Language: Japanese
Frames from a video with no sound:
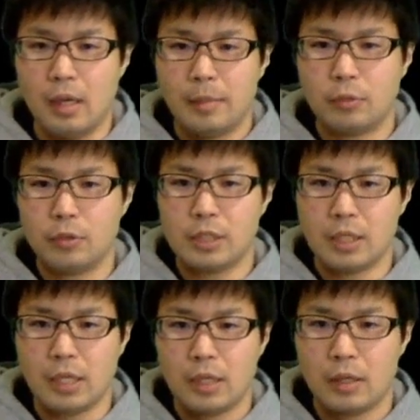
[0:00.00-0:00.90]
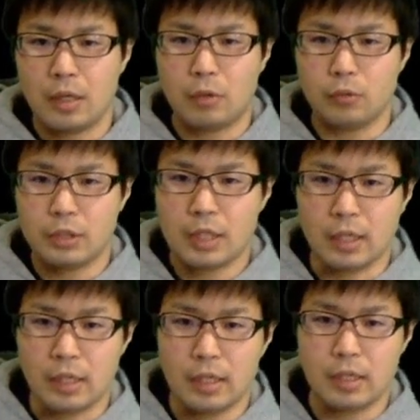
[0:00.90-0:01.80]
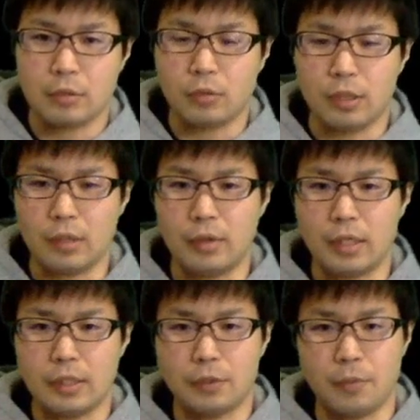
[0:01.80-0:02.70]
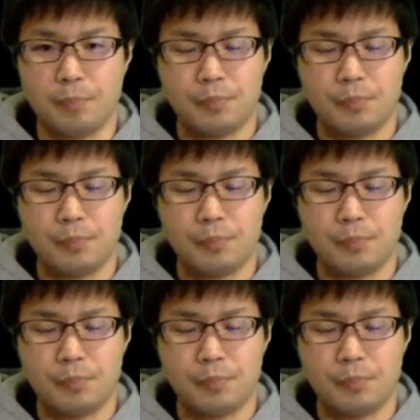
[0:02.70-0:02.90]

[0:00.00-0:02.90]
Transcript: ま同時にね、えこの式が成り立つことになるわけですよ。